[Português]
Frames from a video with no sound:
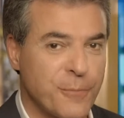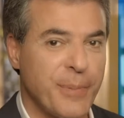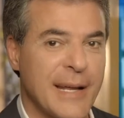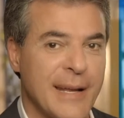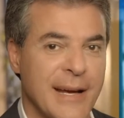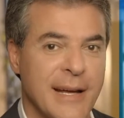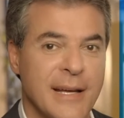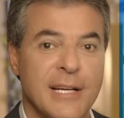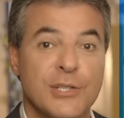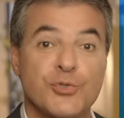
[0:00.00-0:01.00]
Paraná
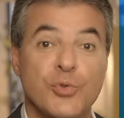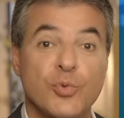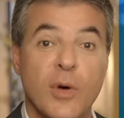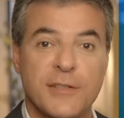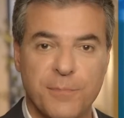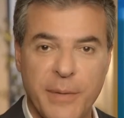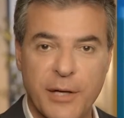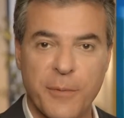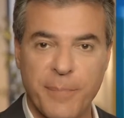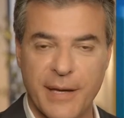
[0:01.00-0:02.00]
junto às micro
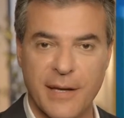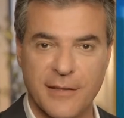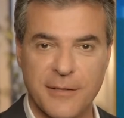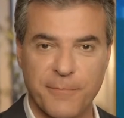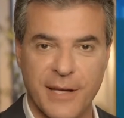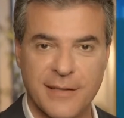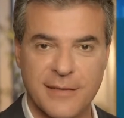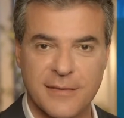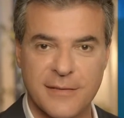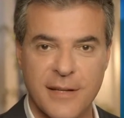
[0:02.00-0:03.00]
e pequenas
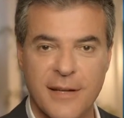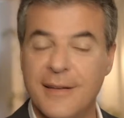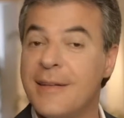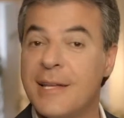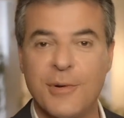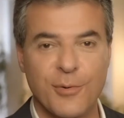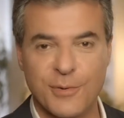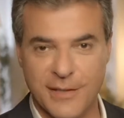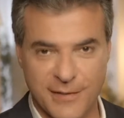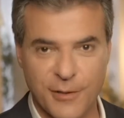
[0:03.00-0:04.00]
empresas não
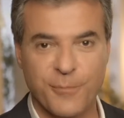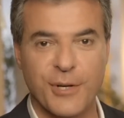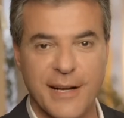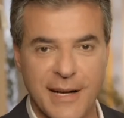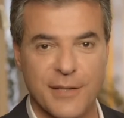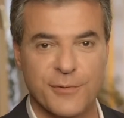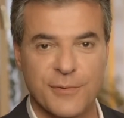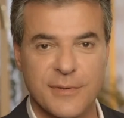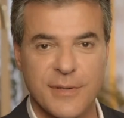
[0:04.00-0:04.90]
aconteceu por acaso.